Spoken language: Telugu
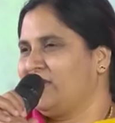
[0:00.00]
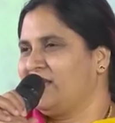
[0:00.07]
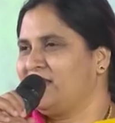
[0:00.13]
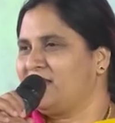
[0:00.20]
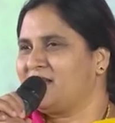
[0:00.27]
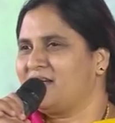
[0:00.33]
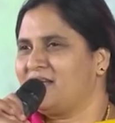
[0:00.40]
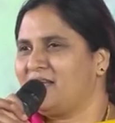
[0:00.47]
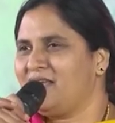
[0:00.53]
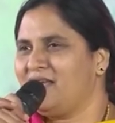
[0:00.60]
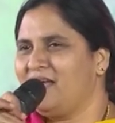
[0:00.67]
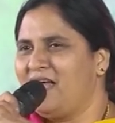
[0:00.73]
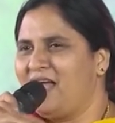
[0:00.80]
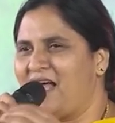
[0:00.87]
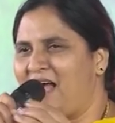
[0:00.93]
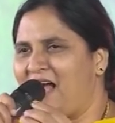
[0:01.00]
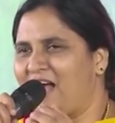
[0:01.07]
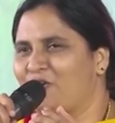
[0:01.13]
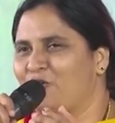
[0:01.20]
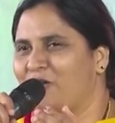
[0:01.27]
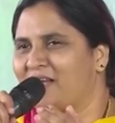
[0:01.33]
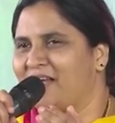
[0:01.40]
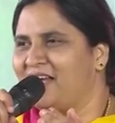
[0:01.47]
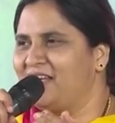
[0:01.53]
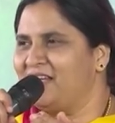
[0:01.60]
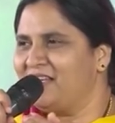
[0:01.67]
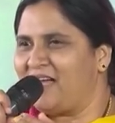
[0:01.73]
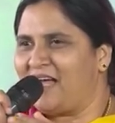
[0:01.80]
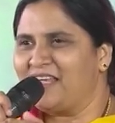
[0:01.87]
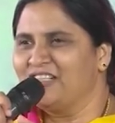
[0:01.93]
ఎందుకంటే ఆ గొర్రె
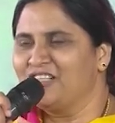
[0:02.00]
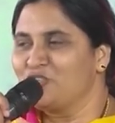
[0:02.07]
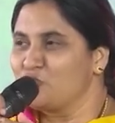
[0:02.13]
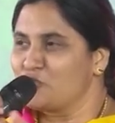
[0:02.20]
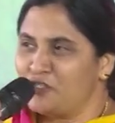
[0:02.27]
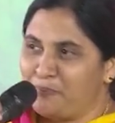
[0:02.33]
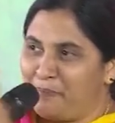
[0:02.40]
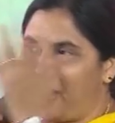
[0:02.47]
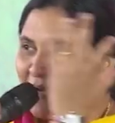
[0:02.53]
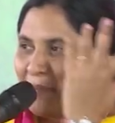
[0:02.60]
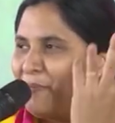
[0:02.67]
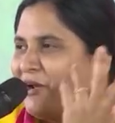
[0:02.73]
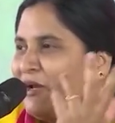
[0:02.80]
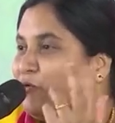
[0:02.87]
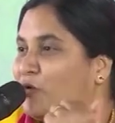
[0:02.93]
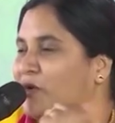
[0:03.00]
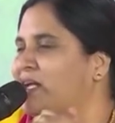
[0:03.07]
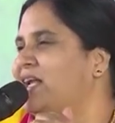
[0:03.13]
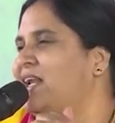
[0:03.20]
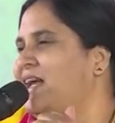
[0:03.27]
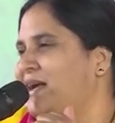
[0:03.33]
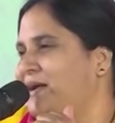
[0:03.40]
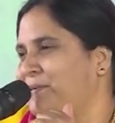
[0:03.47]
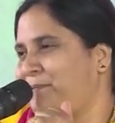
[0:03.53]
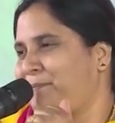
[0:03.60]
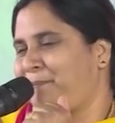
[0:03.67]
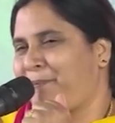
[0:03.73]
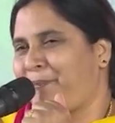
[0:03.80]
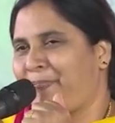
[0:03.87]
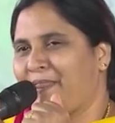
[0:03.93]
కానీ ఆయనను చూసి పారిపోలే ఉరకలే
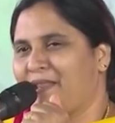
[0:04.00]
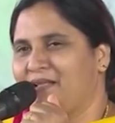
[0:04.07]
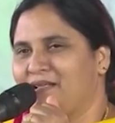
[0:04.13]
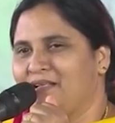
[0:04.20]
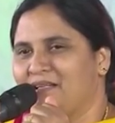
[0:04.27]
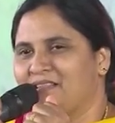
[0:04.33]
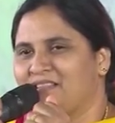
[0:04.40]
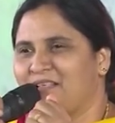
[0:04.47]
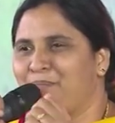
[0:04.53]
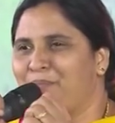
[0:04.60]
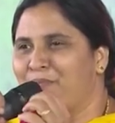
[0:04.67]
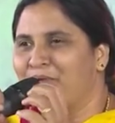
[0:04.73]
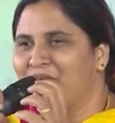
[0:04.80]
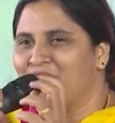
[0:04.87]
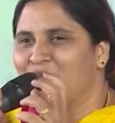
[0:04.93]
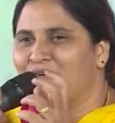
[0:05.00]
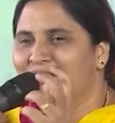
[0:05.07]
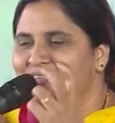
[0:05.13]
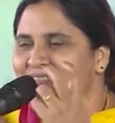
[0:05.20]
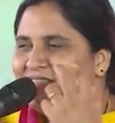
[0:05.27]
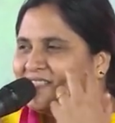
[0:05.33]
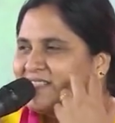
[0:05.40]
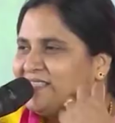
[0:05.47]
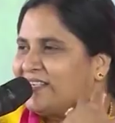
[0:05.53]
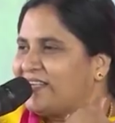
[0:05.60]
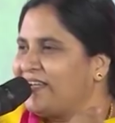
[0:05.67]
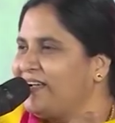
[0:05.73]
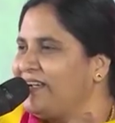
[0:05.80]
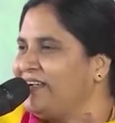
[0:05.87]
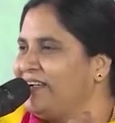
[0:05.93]
తప్పిపోయిన గొర్రె ఏం
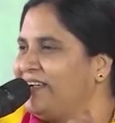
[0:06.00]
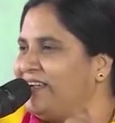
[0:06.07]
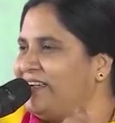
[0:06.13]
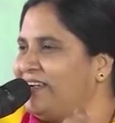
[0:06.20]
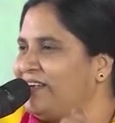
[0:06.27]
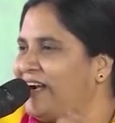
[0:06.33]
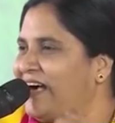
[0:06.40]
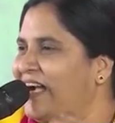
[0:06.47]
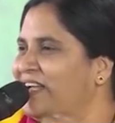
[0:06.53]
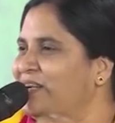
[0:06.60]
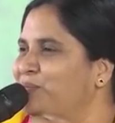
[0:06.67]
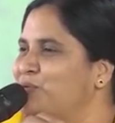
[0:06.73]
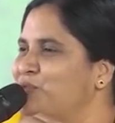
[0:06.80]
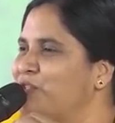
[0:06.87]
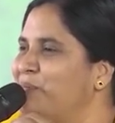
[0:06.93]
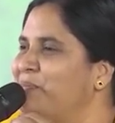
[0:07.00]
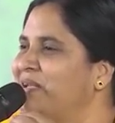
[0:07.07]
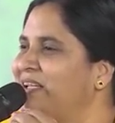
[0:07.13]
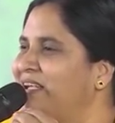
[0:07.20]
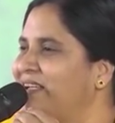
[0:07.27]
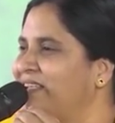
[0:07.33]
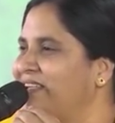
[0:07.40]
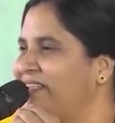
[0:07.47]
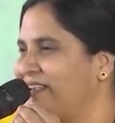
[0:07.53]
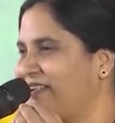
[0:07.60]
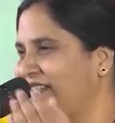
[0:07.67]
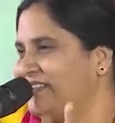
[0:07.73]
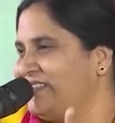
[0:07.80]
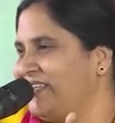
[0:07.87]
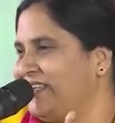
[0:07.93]
చేసిందట ఆయన భుజం మీద
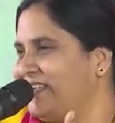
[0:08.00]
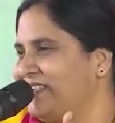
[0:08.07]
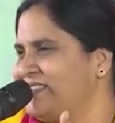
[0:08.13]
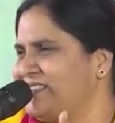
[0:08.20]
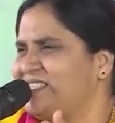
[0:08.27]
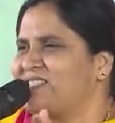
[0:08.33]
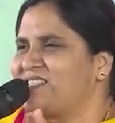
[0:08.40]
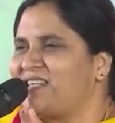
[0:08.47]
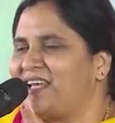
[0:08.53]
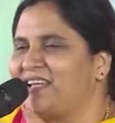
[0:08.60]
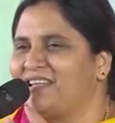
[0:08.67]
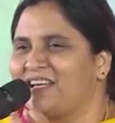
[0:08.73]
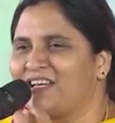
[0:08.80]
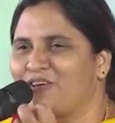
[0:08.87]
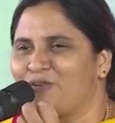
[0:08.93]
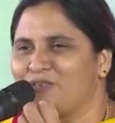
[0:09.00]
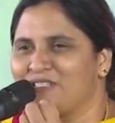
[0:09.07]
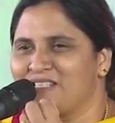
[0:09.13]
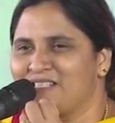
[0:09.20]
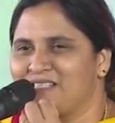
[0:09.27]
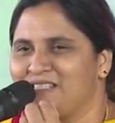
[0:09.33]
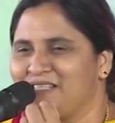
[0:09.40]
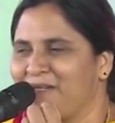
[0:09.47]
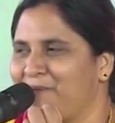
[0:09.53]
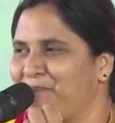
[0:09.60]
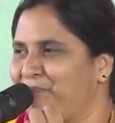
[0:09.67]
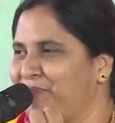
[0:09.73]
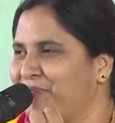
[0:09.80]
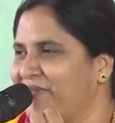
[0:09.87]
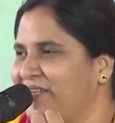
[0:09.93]
ఎక్కిందట అంతే జస్ట్ ఆయన దగ్గరికి వచ్చేసింది
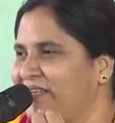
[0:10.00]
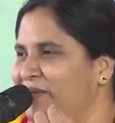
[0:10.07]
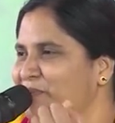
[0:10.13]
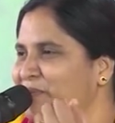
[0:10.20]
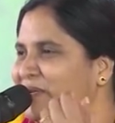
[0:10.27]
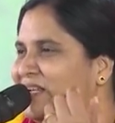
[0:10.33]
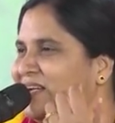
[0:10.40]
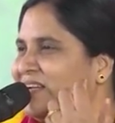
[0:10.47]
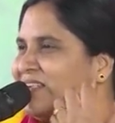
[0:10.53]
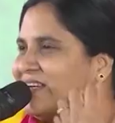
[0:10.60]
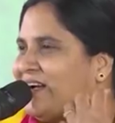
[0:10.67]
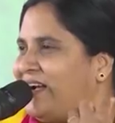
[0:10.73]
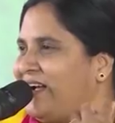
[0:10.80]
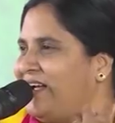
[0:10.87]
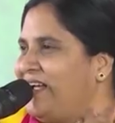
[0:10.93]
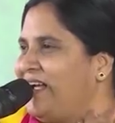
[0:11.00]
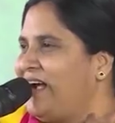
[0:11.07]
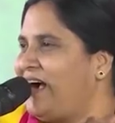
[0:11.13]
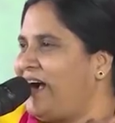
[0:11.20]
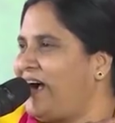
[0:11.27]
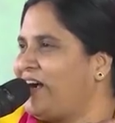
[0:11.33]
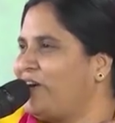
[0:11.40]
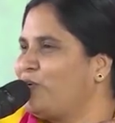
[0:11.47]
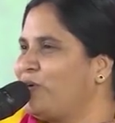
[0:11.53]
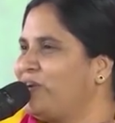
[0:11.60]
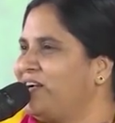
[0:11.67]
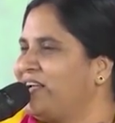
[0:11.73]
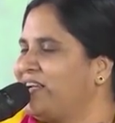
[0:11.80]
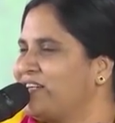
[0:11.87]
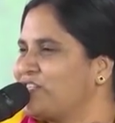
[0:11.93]
ఇమ్మీడియట్గా ఆ
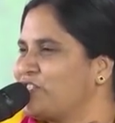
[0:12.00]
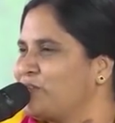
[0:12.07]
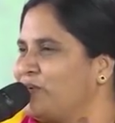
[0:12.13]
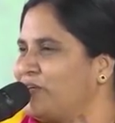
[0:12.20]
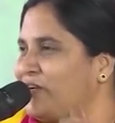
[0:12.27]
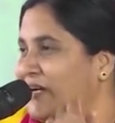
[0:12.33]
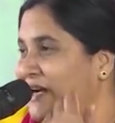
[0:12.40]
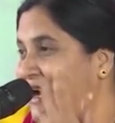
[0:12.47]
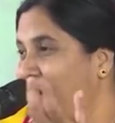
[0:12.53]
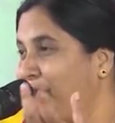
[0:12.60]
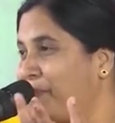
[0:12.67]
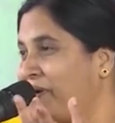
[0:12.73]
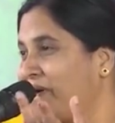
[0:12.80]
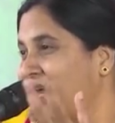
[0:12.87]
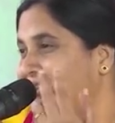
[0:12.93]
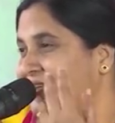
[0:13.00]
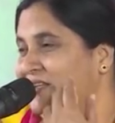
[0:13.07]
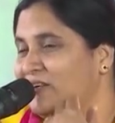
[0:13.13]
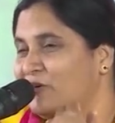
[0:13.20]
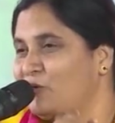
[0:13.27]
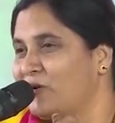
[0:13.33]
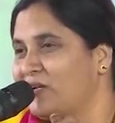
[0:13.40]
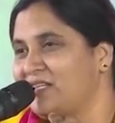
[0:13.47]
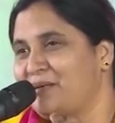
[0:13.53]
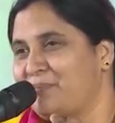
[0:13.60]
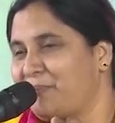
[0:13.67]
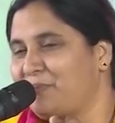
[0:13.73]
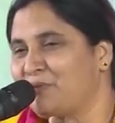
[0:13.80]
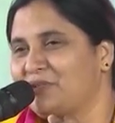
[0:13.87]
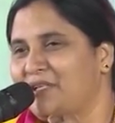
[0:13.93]
గొర్రెని ఎక్కించుకొని కాపరట ఏదైనా గొర్రె
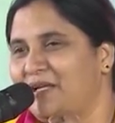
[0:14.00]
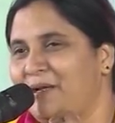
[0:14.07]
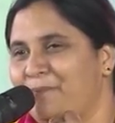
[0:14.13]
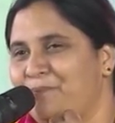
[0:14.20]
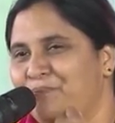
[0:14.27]
తప్పిపోతే